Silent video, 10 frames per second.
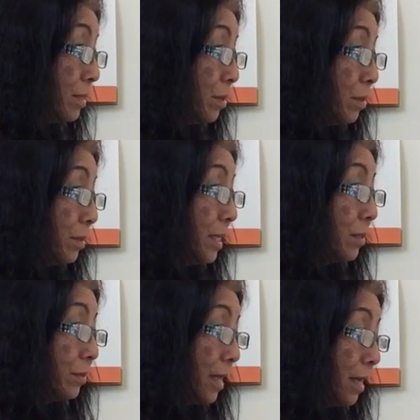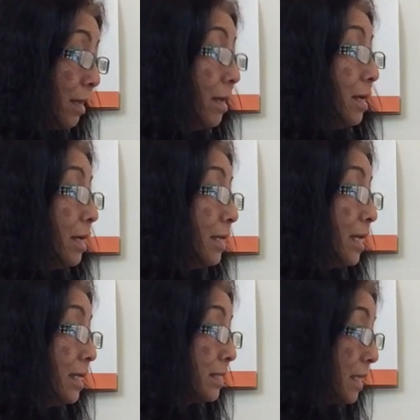ドなのでいきな
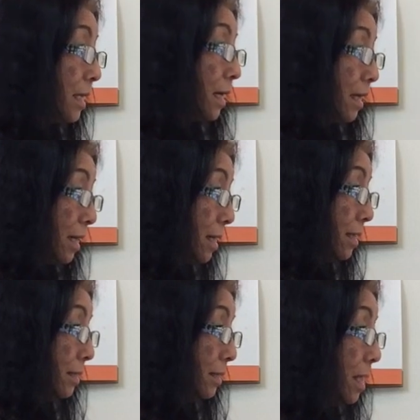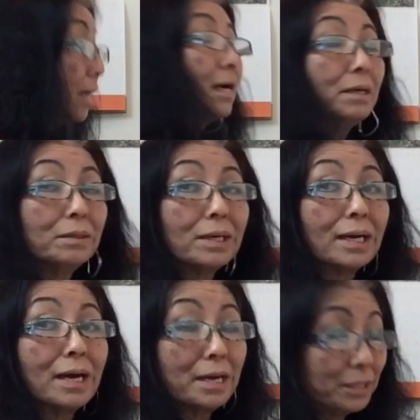り C からで
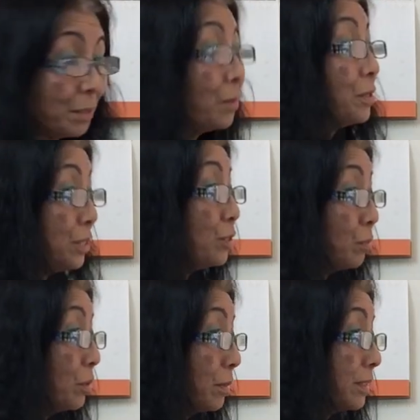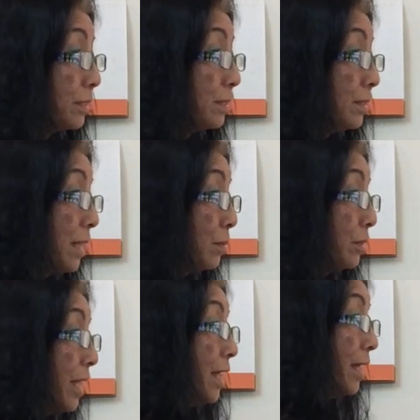考えてもいいと思います。なの
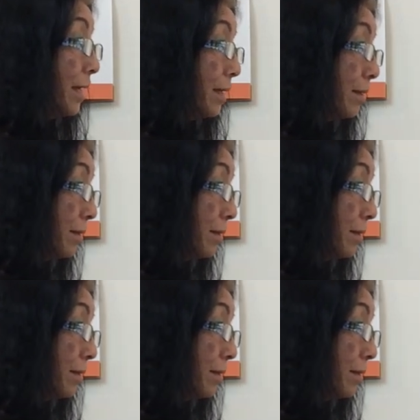で